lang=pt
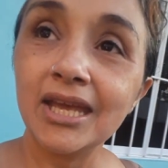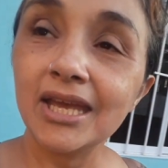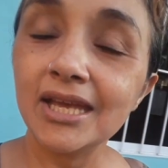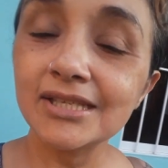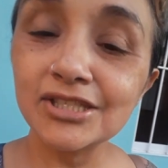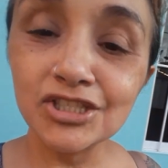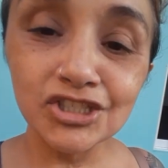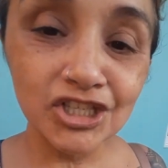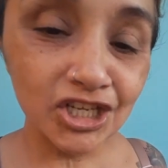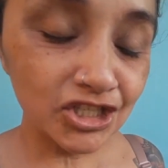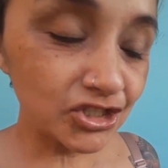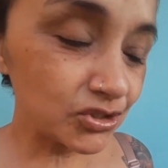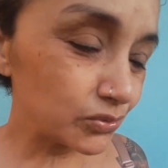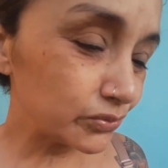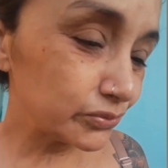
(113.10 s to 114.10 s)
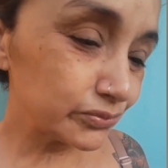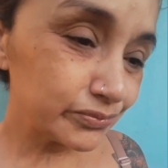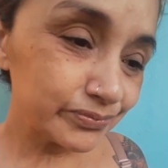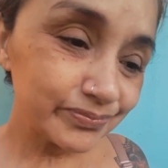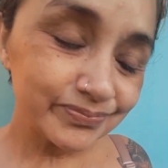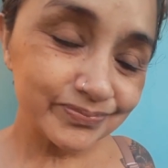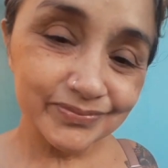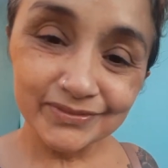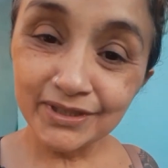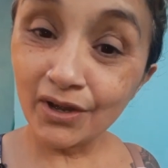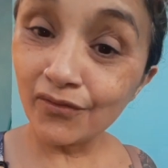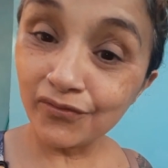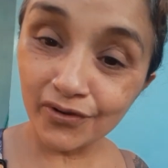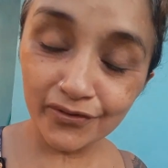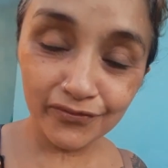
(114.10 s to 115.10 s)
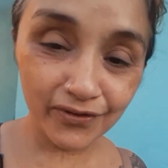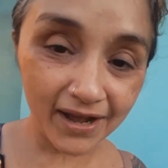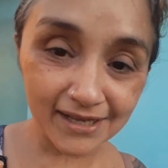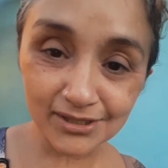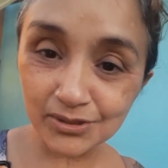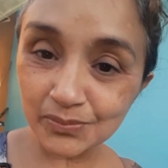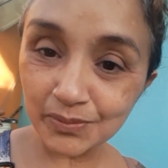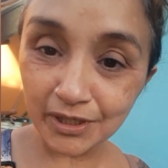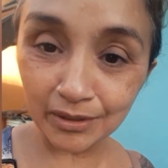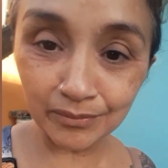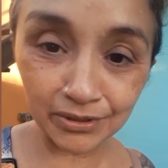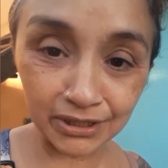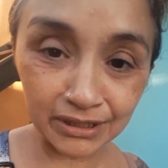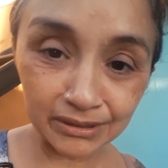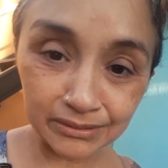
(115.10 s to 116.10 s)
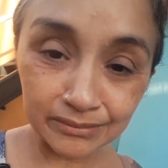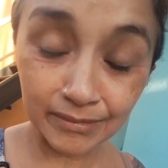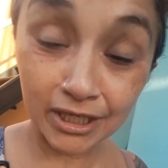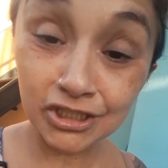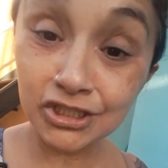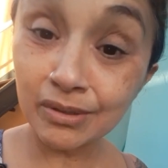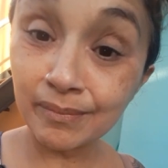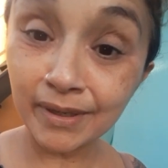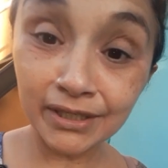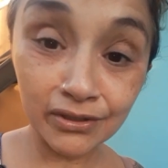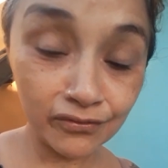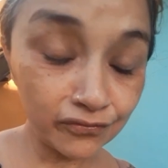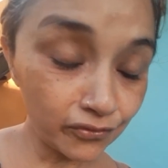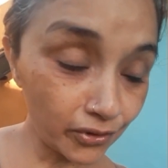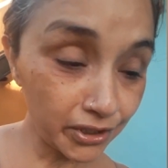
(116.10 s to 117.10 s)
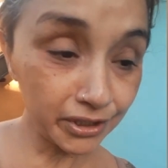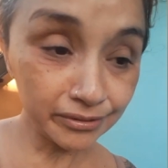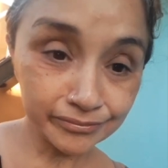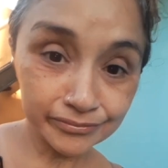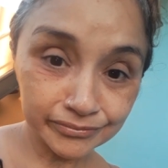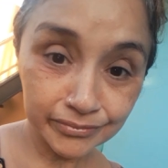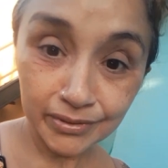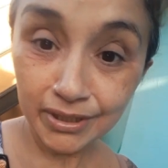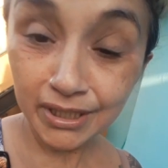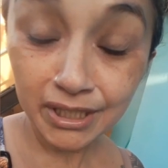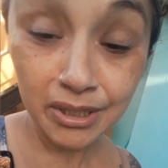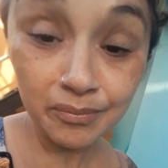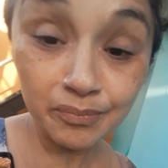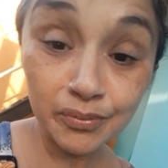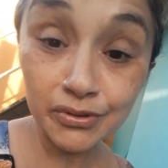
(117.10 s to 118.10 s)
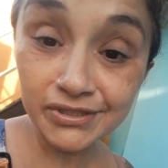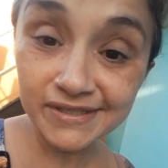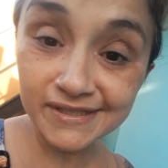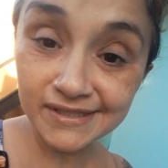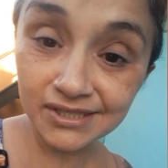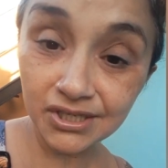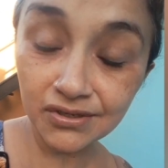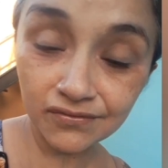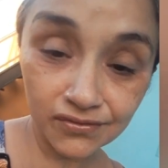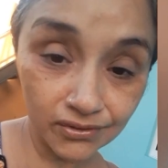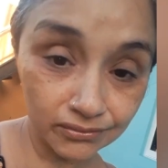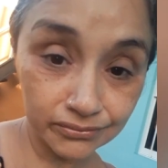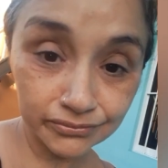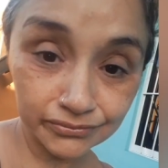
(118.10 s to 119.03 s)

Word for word: esse jejum não foi fácil para mim, mas também não foi impossível